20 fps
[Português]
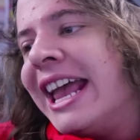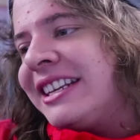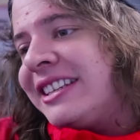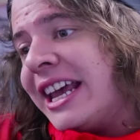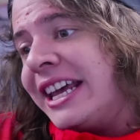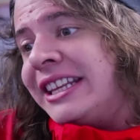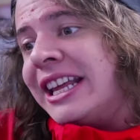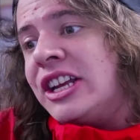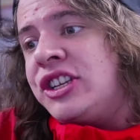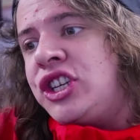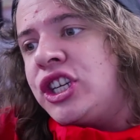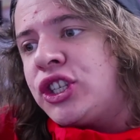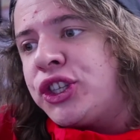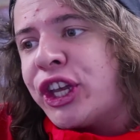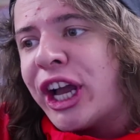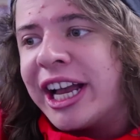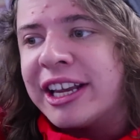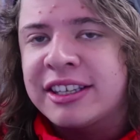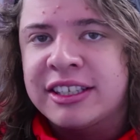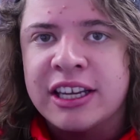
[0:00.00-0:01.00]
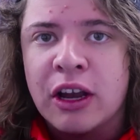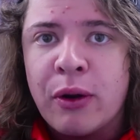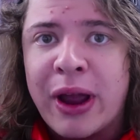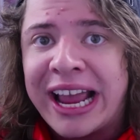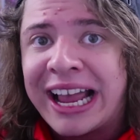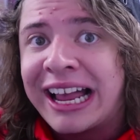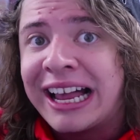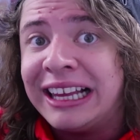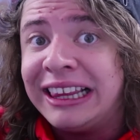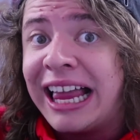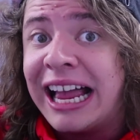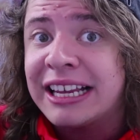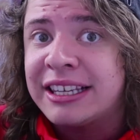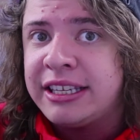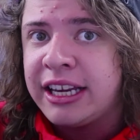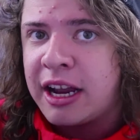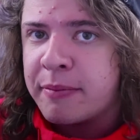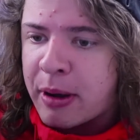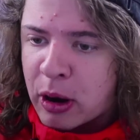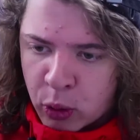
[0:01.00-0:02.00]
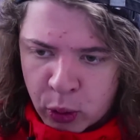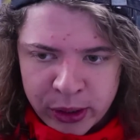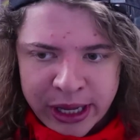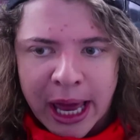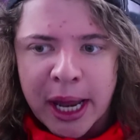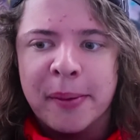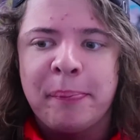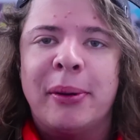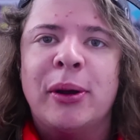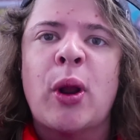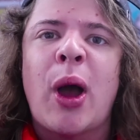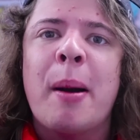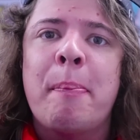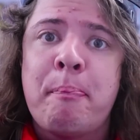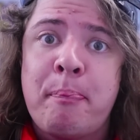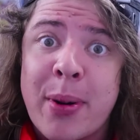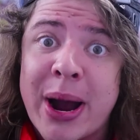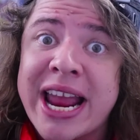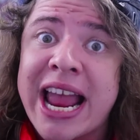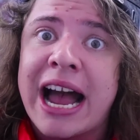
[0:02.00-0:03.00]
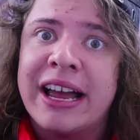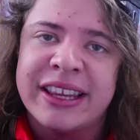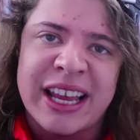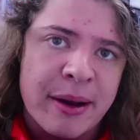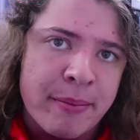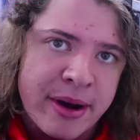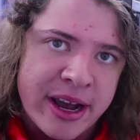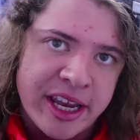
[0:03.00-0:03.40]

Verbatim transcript: Essa aí da distração é clássica, mas cuidado pra não apanhar da